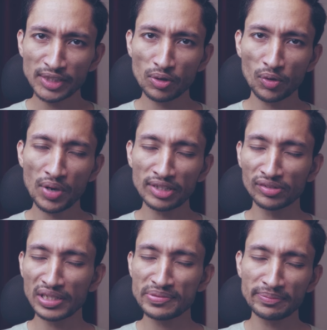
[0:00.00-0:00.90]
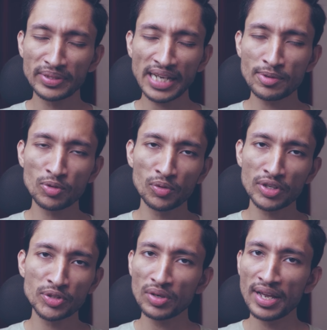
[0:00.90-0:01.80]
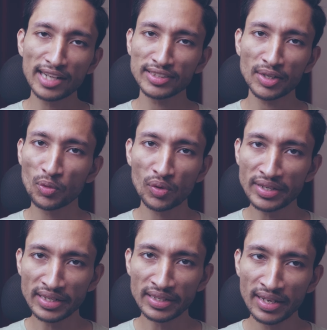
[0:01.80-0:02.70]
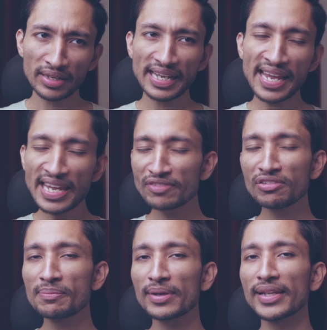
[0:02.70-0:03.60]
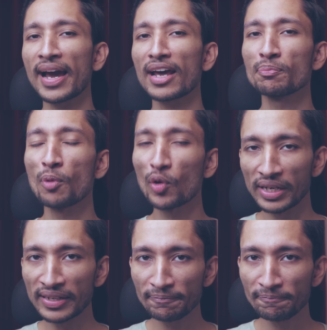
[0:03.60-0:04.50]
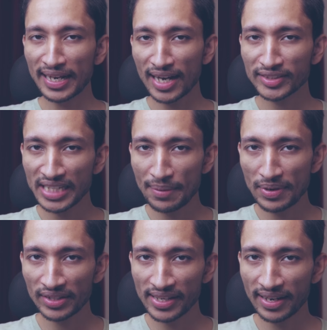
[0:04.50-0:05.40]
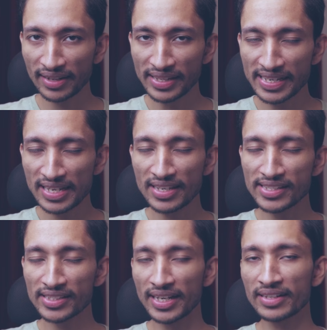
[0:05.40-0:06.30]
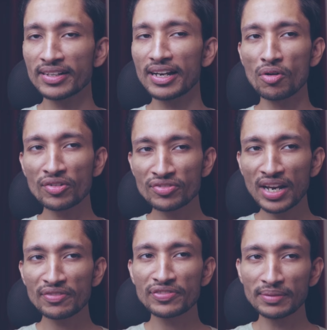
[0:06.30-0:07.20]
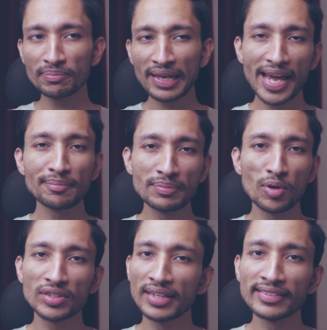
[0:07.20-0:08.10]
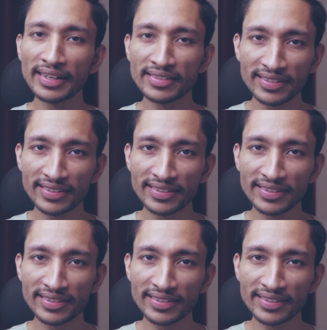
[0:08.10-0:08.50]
বেশি কখনো এই ধরনের ফিল্ম থেকে আমি কোনো কিছু আশা করিনি বাট এই ফিল্মটা দেখার পরে তাকাশি আমাজাকে এখানে দেখিয়ে দিয়েছে দ্যাট গডজিলা ফিল্ম ক্যান বি মোর দ্যান দ্যাট